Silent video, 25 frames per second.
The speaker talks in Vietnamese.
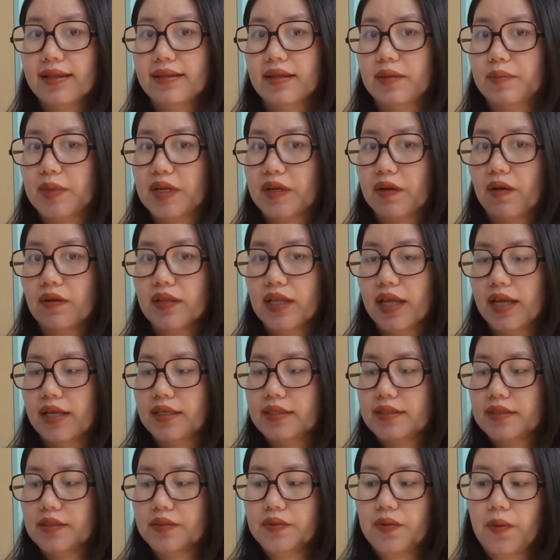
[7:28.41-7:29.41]
thì mình có
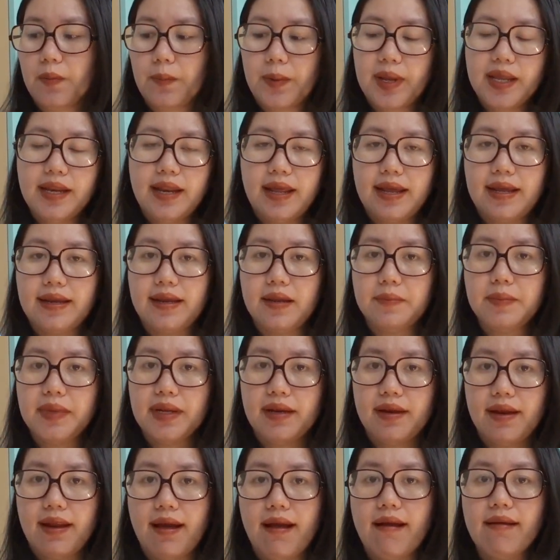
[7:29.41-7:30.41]
thể sử dụng cái này để
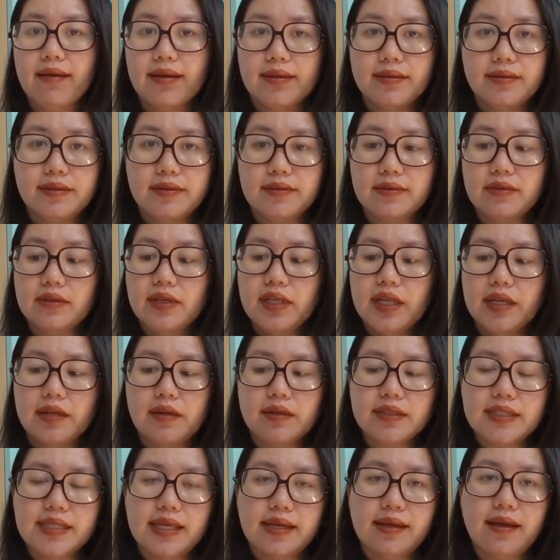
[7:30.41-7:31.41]
mình lót ở dưới thì
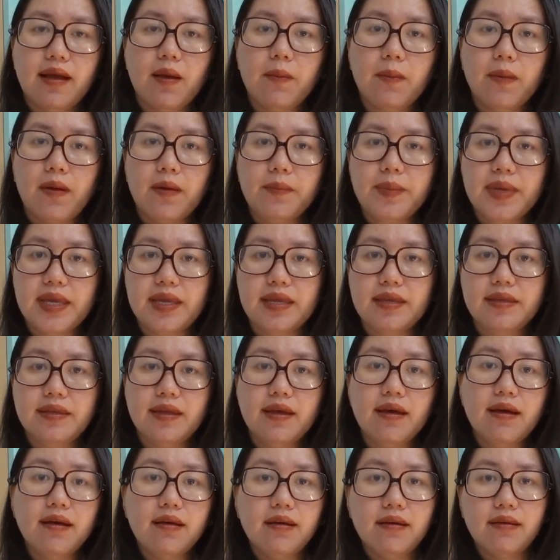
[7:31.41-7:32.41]
nó sẽ không có bị
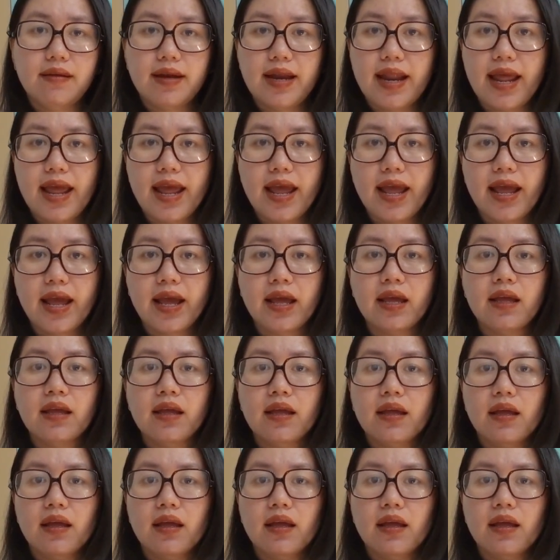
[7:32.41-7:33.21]
dơ ra